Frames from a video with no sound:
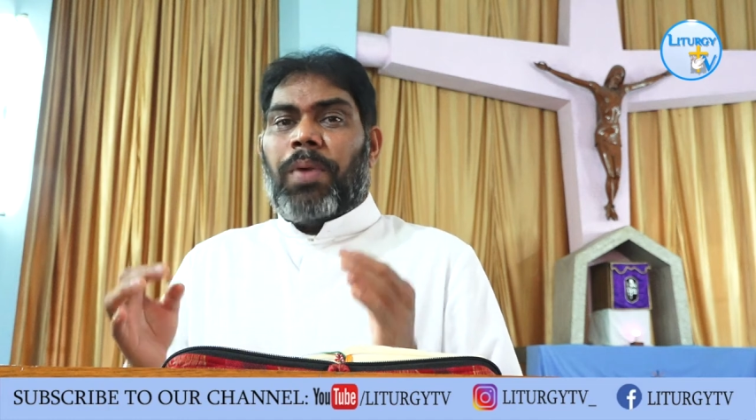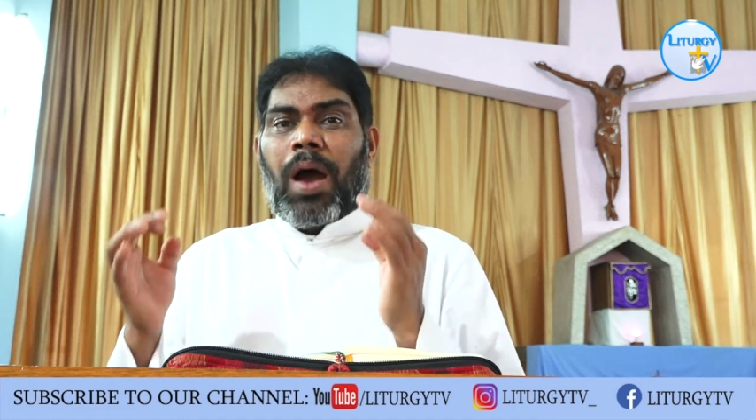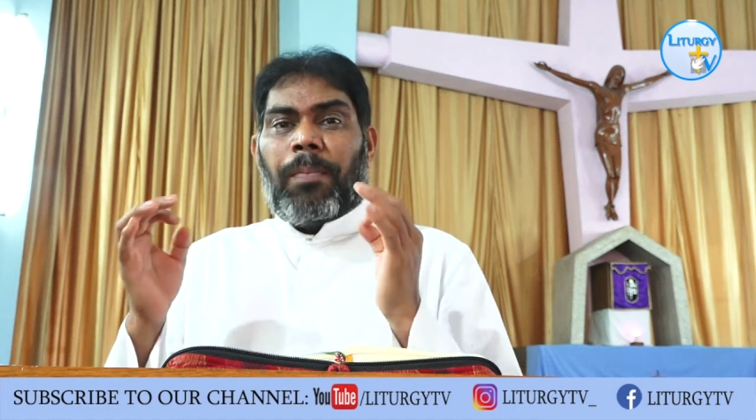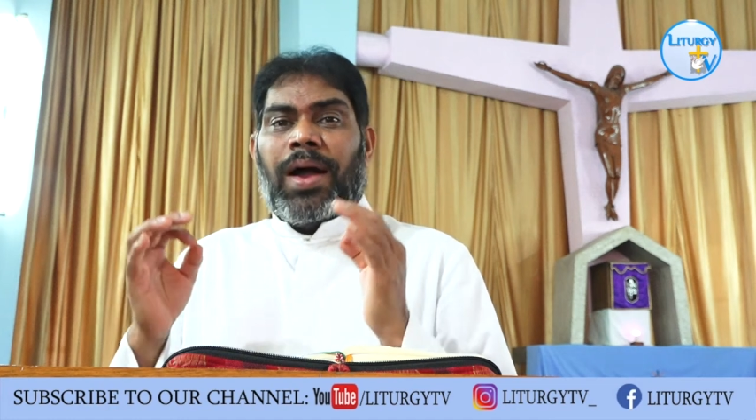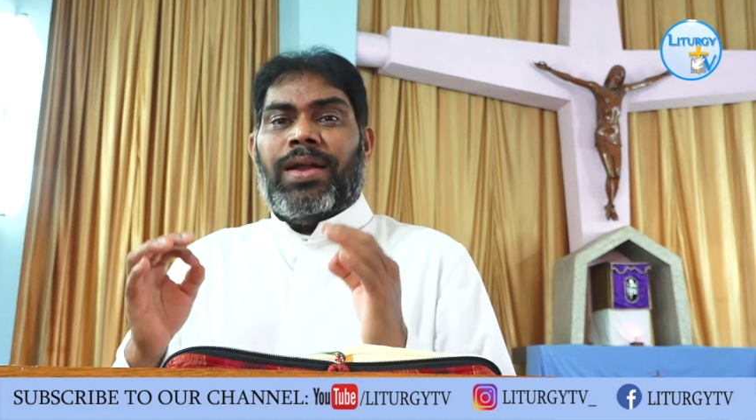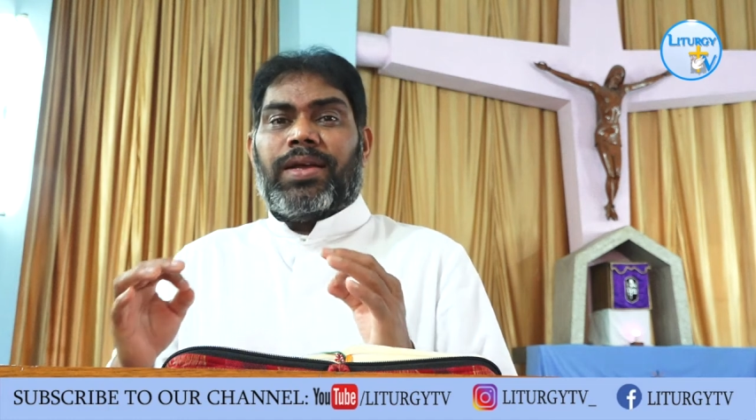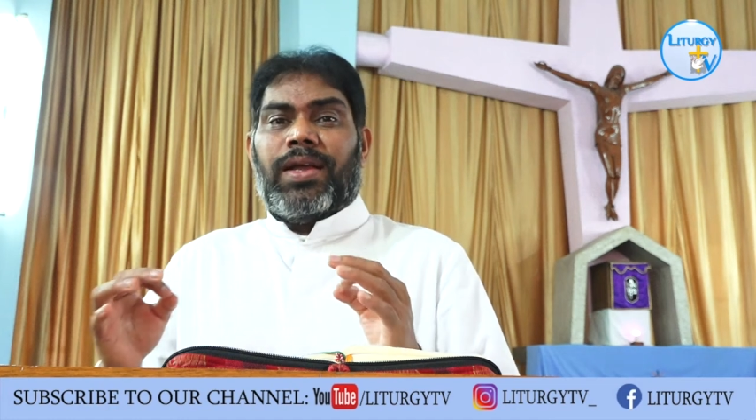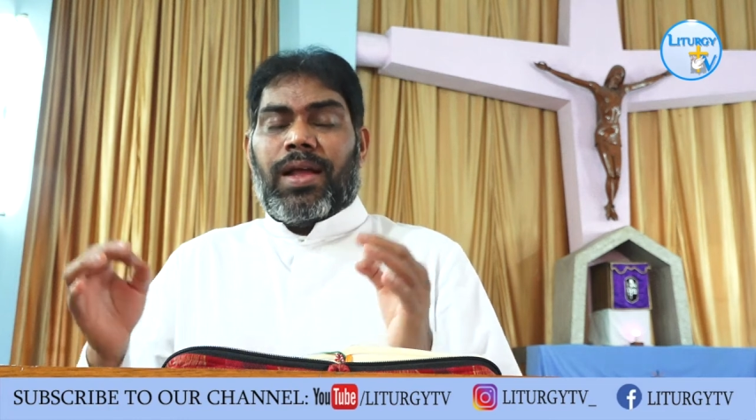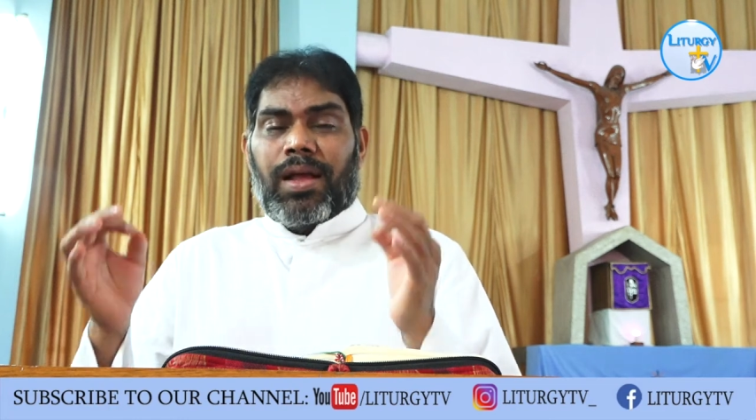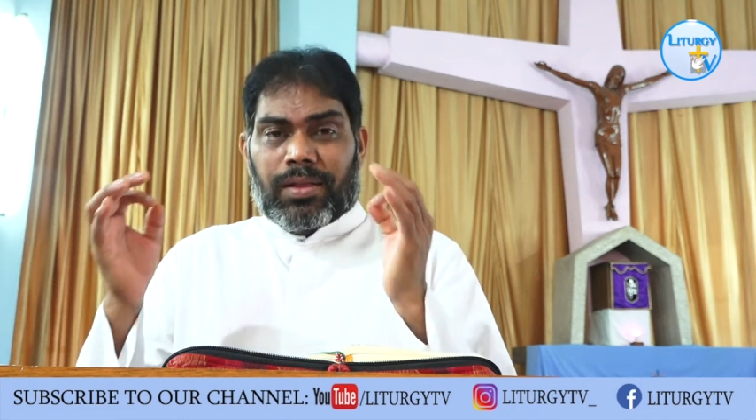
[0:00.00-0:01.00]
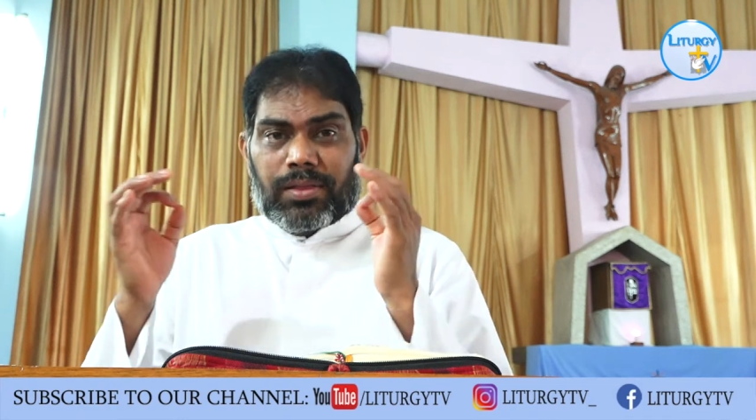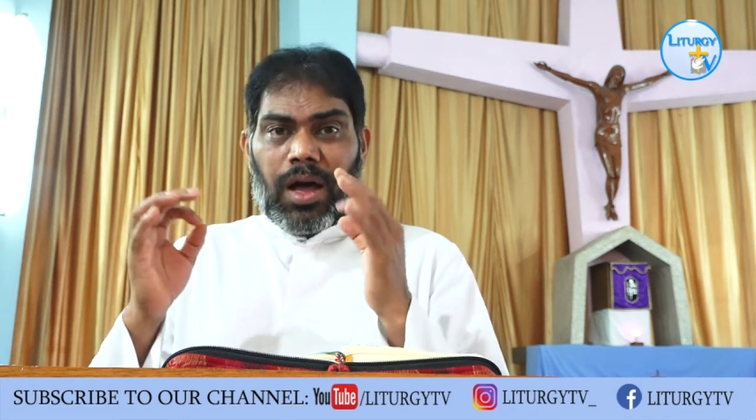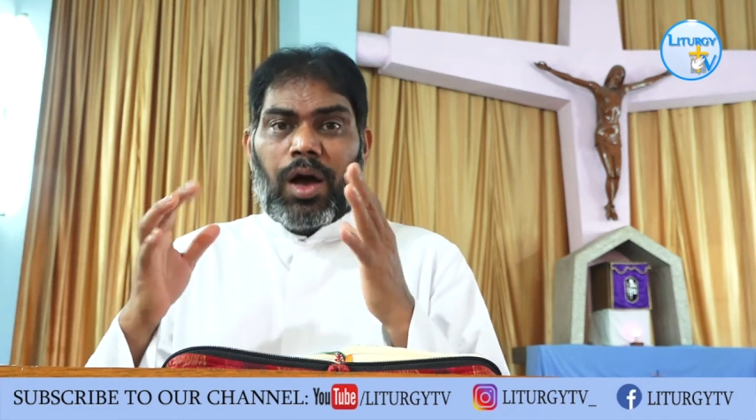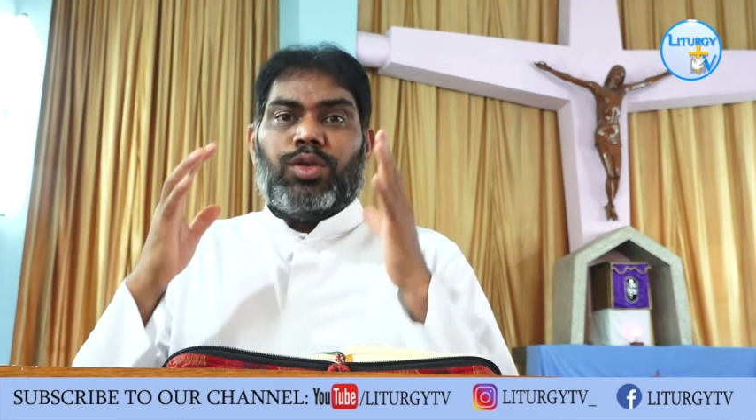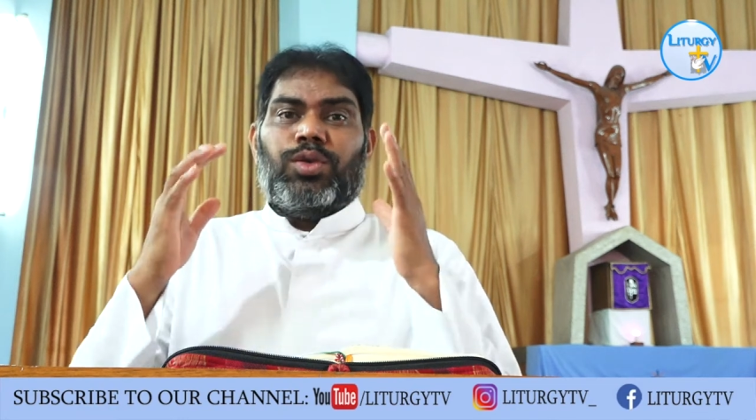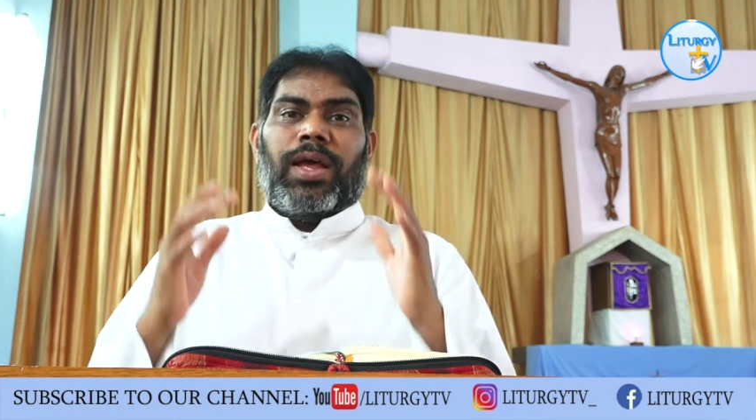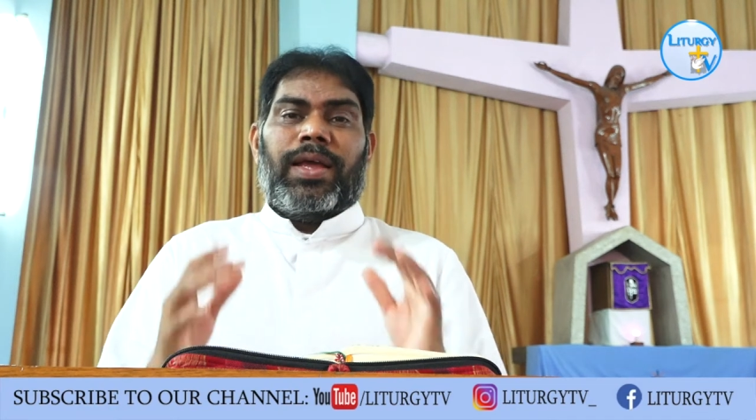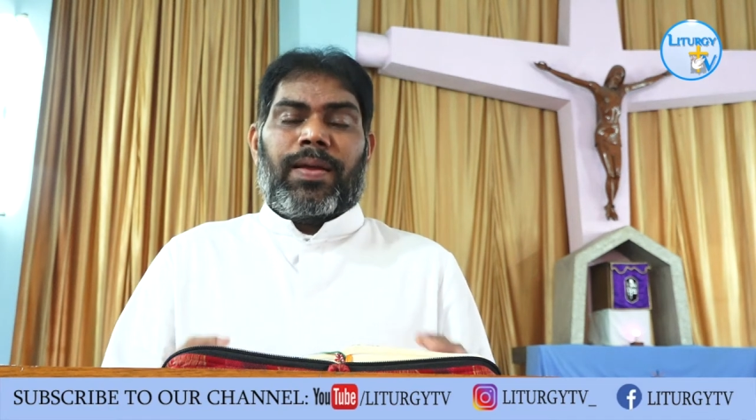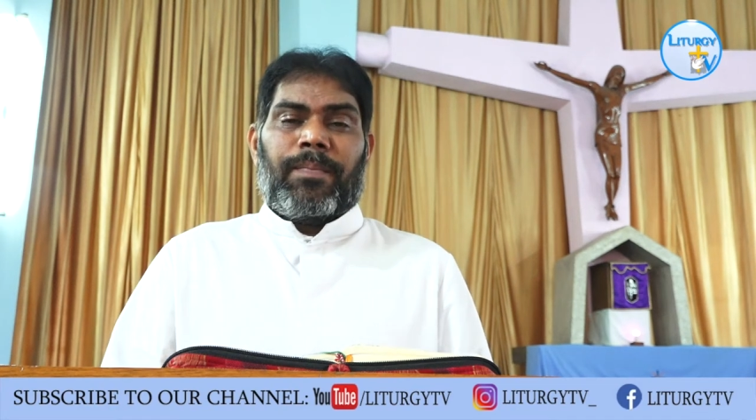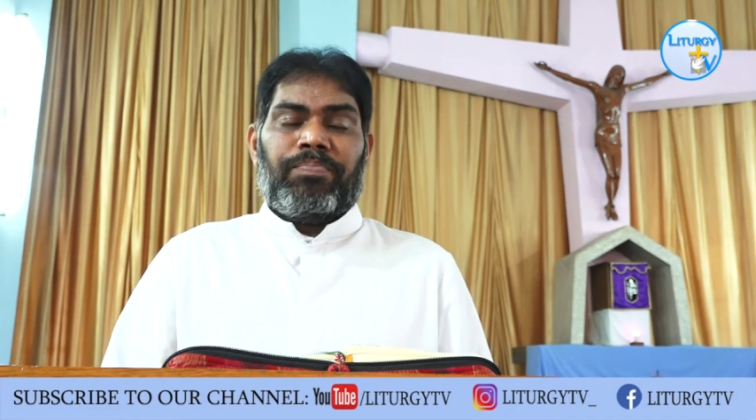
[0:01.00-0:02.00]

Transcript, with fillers: పాపానికి దాసులై